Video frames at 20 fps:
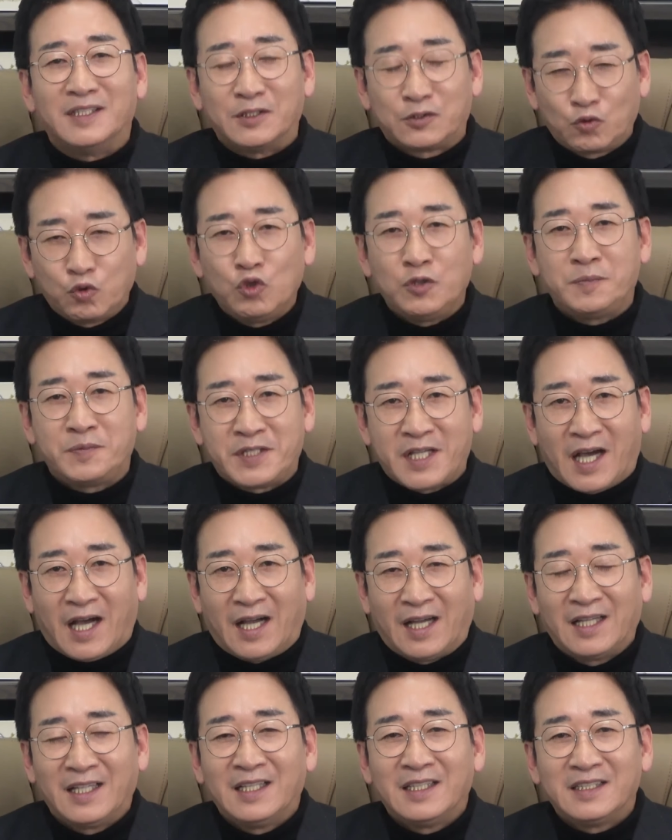이
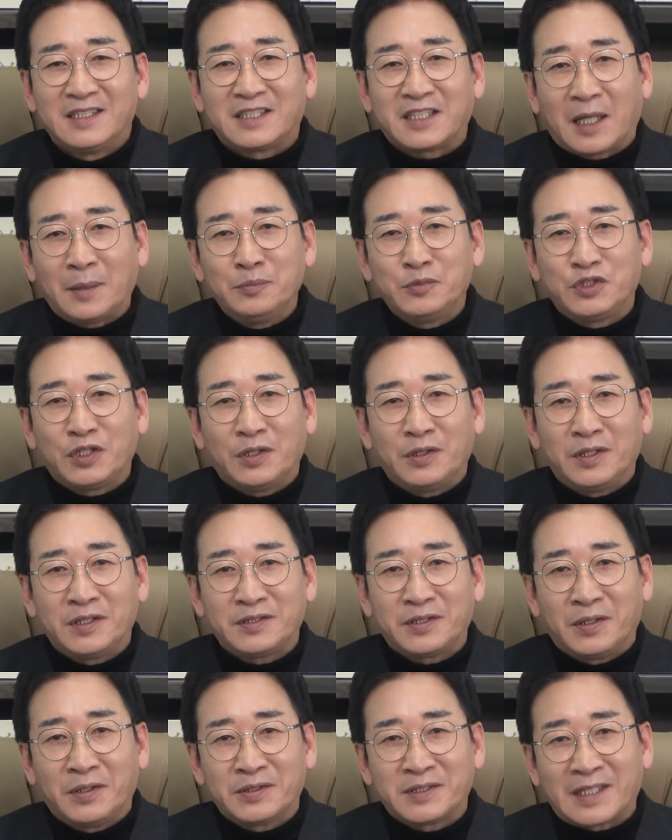수입차, 이
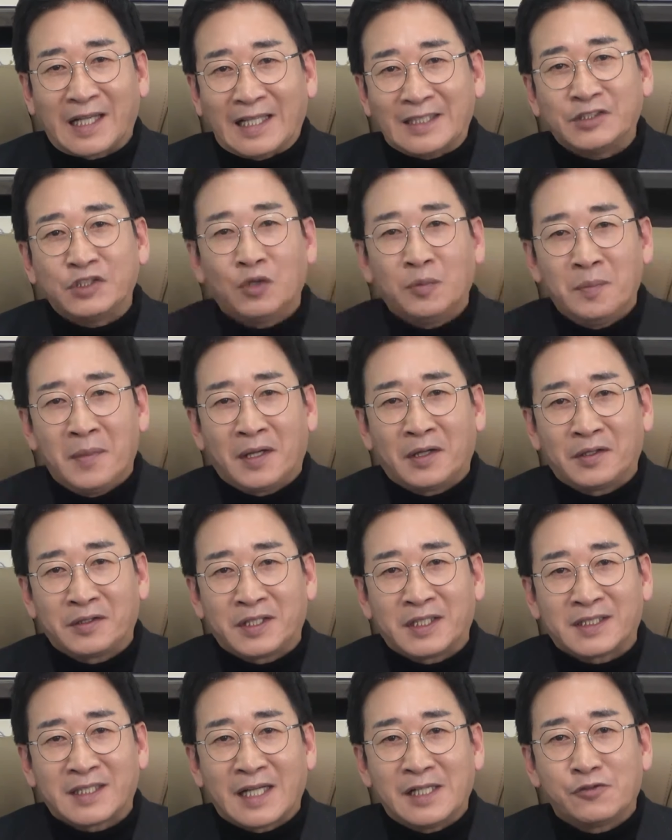삼천에서 사천만
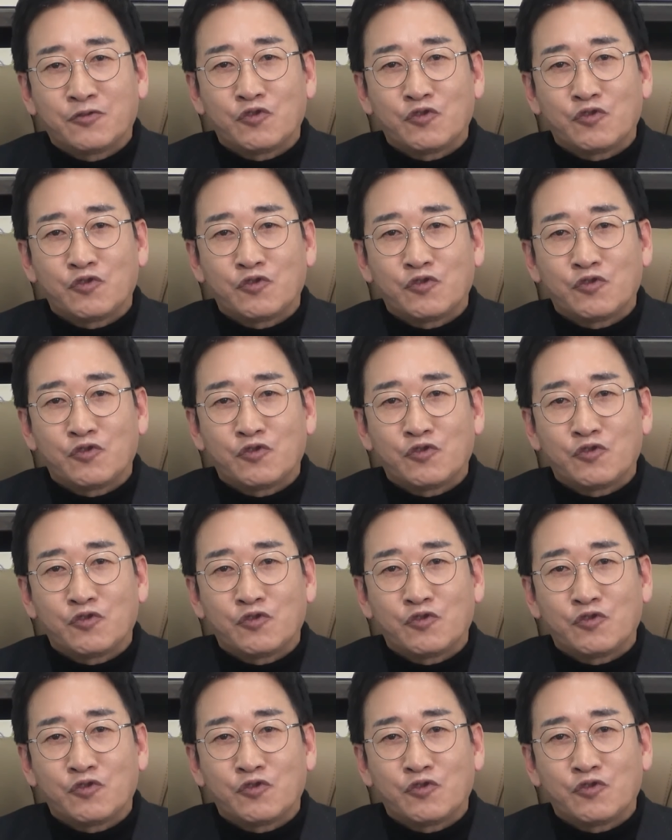원대 살